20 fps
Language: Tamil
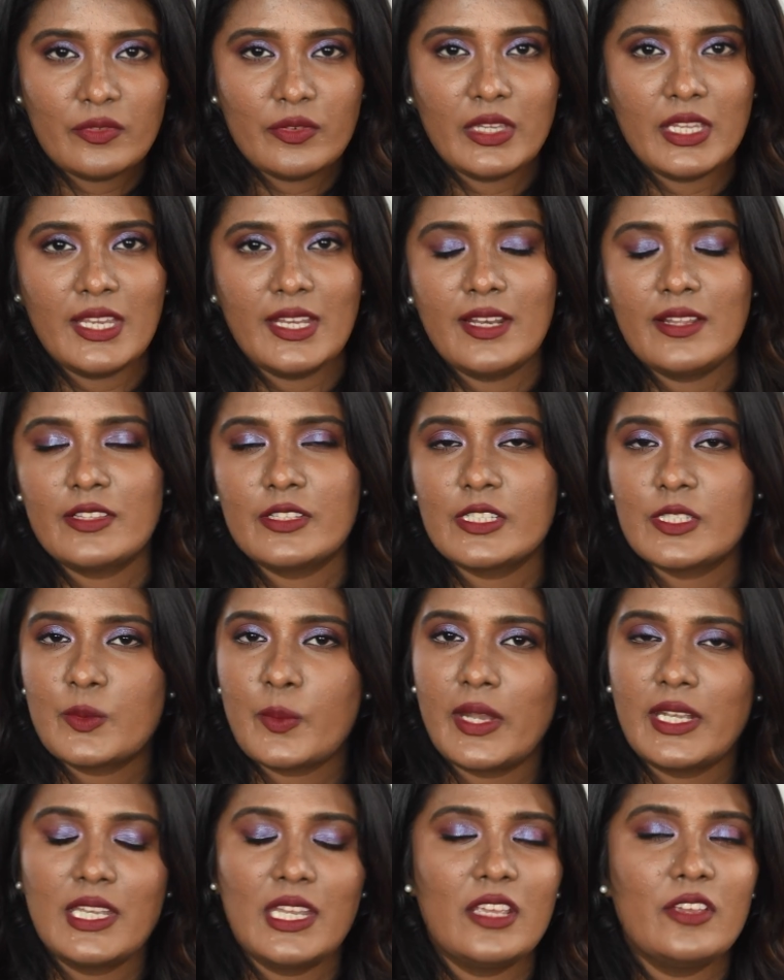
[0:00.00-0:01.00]
ஃபீல் அந்த
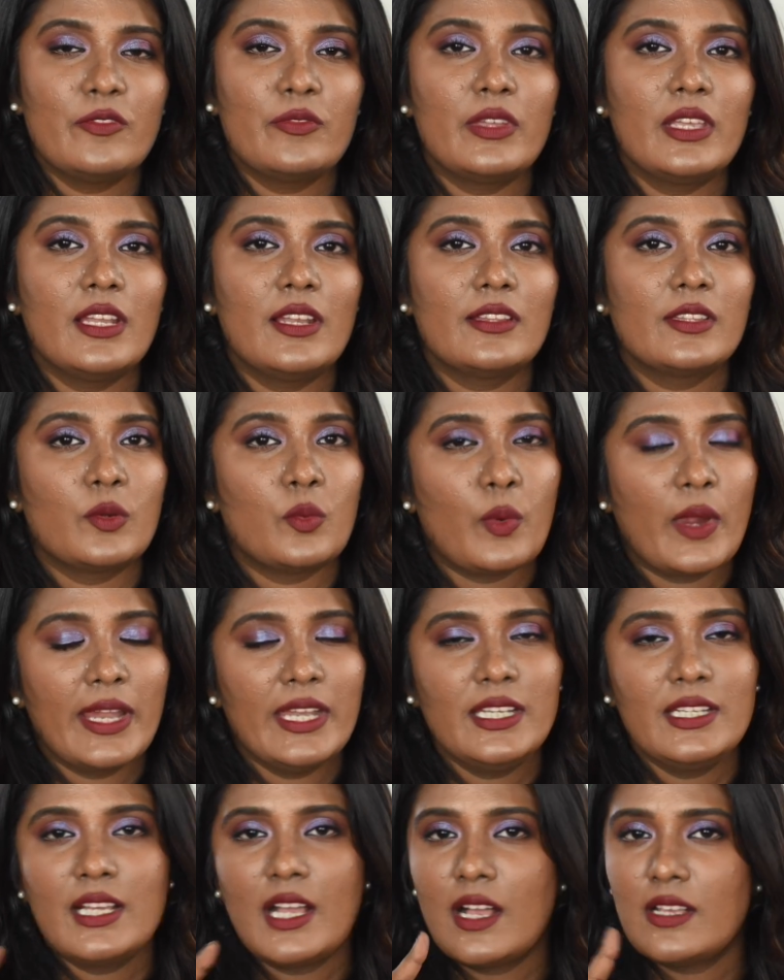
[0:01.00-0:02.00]
ஸ்வெட்டிங் ஃபீல் அந்த
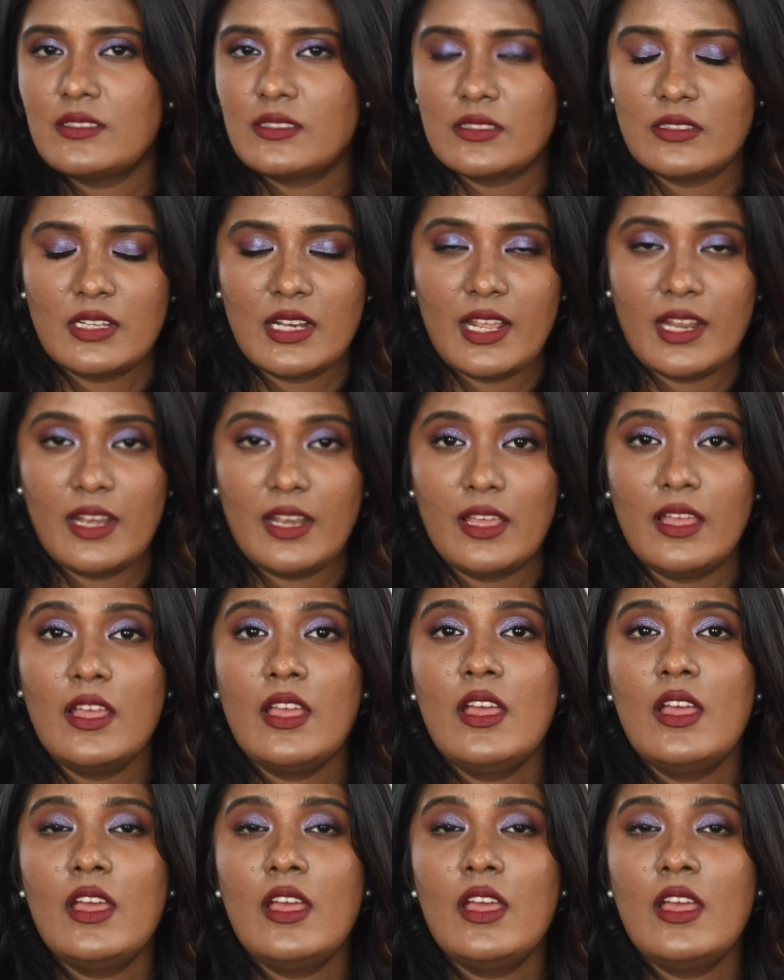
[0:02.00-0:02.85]
ஒயிட் காஸ்ட் இதெல்லாம் இல்லை